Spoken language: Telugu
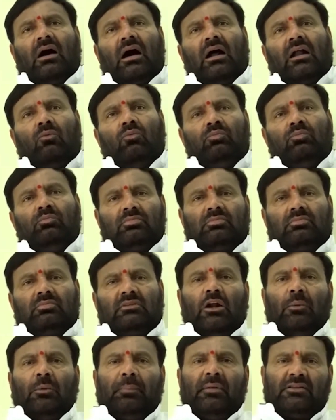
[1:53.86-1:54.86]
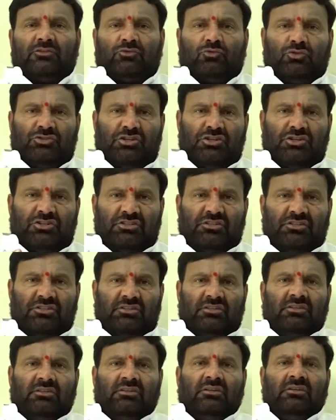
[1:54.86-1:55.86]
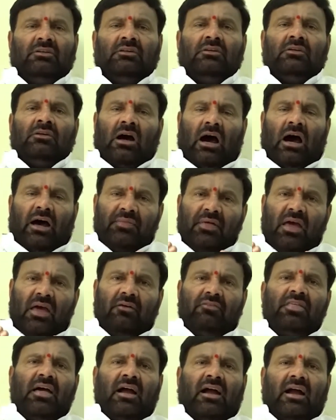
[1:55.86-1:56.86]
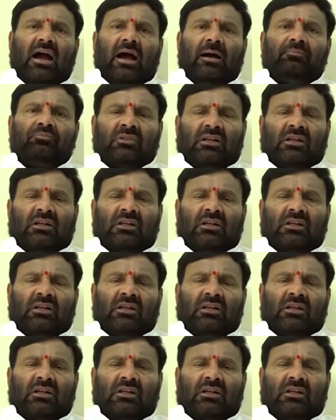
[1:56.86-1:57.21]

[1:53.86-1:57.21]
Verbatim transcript: ఆడ థర్డ్ ప్లేస్కి వచ్చేసింది అదేవిధంగా